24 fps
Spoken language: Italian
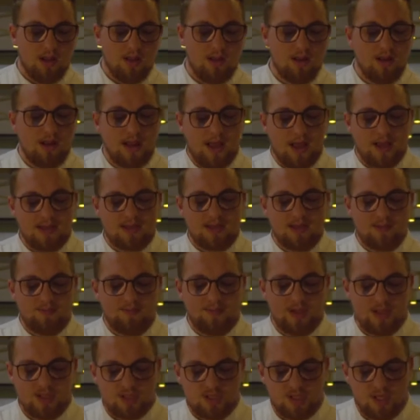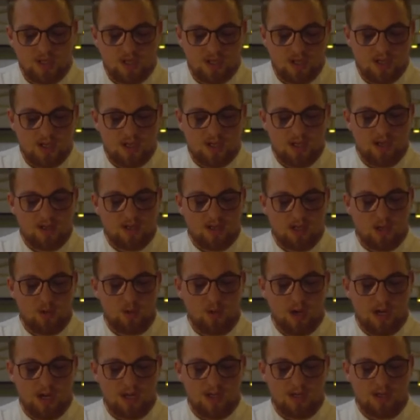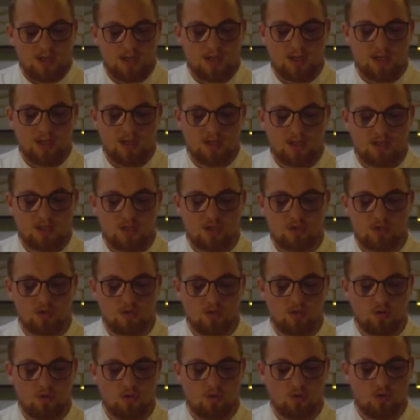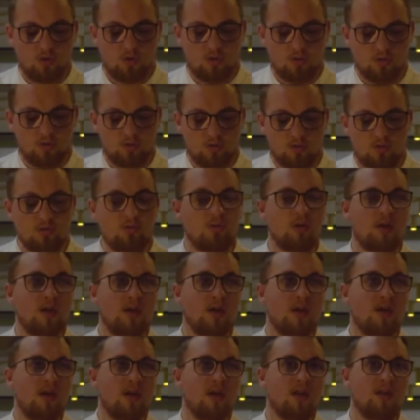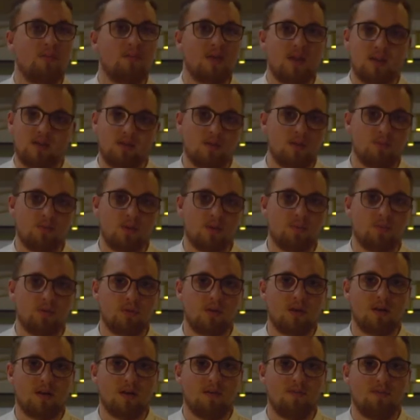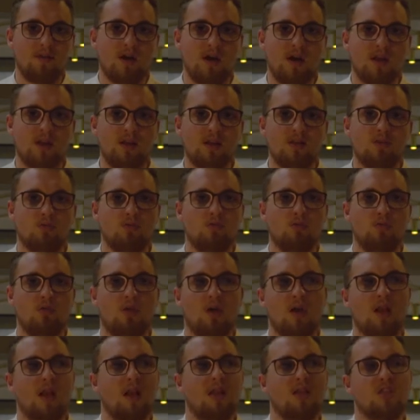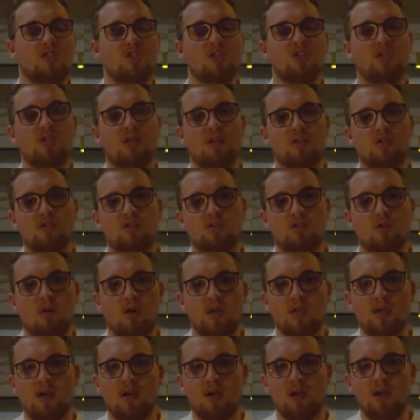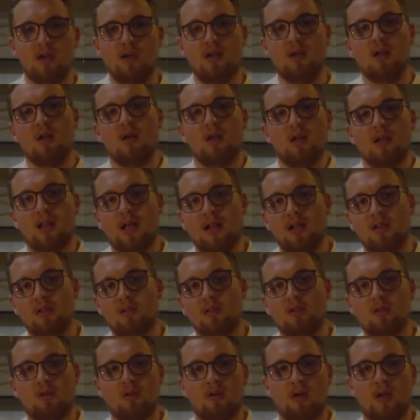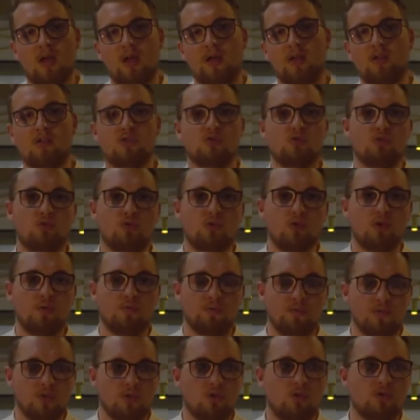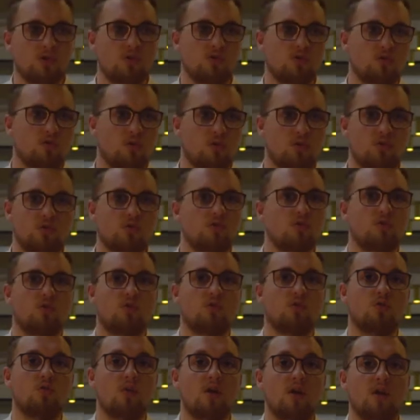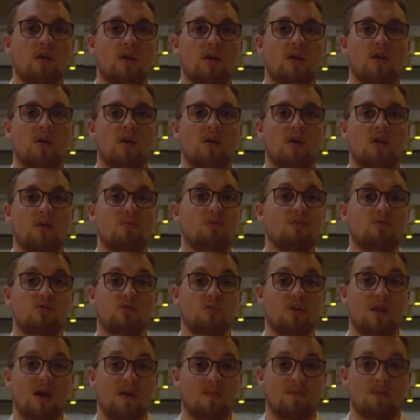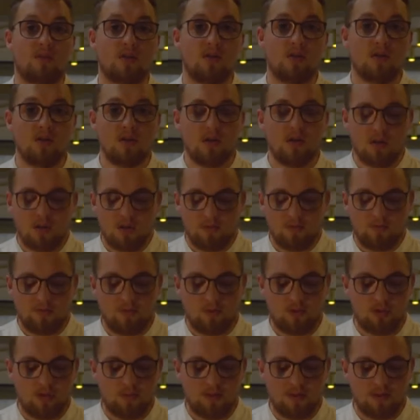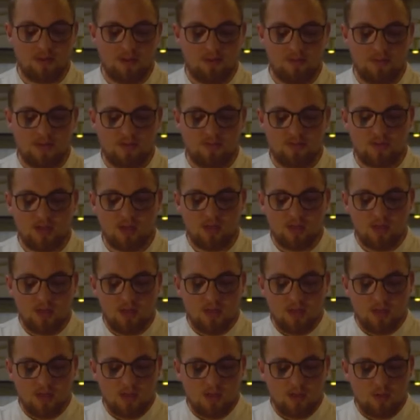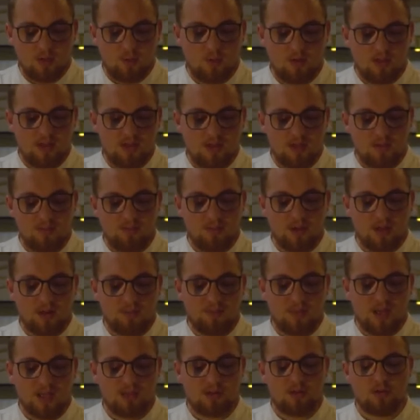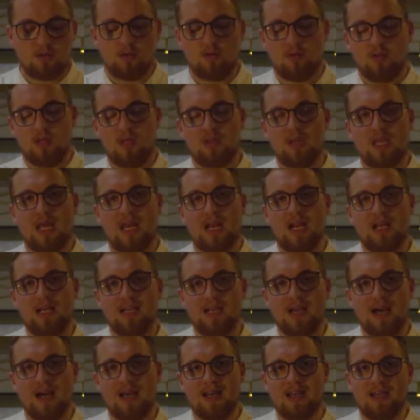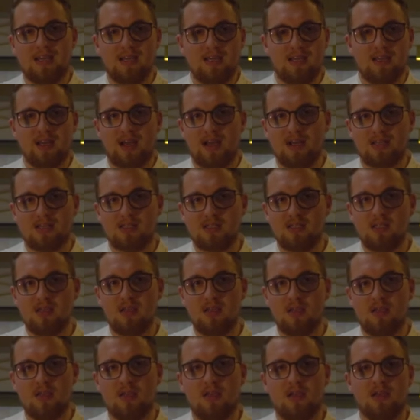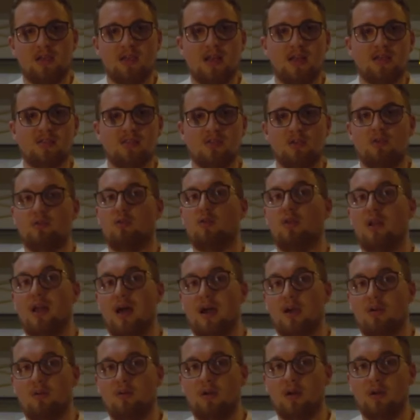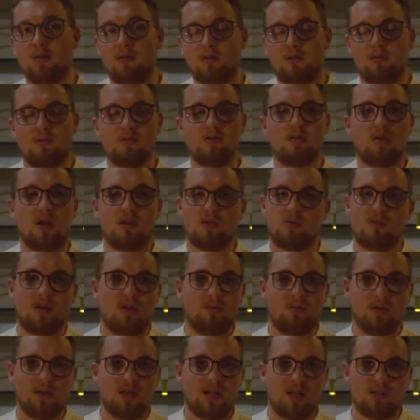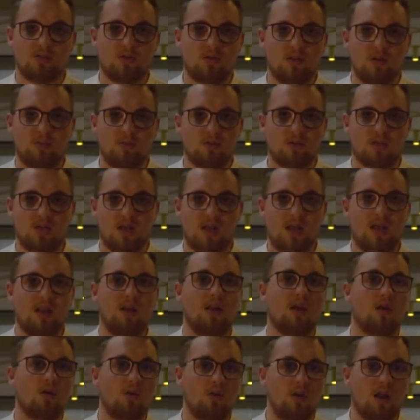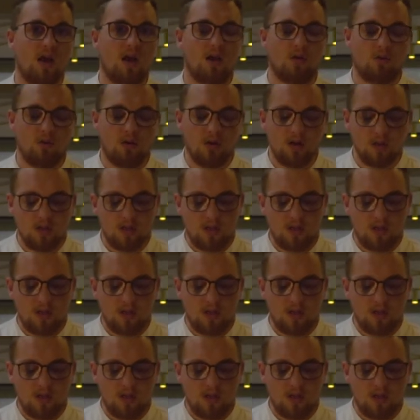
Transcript: L'aria invece anche qua eh, ci sono due elementi per poterla fare, uno è la lecitina di soia, l'altro è il sucro. Cosa sono? Sono due eh, emulsionanti fondamentalmente quindi permettono di andare a legare i grassi, i grassi con l'acqua, in questo caso il grasso della mozzarella con l'acqua,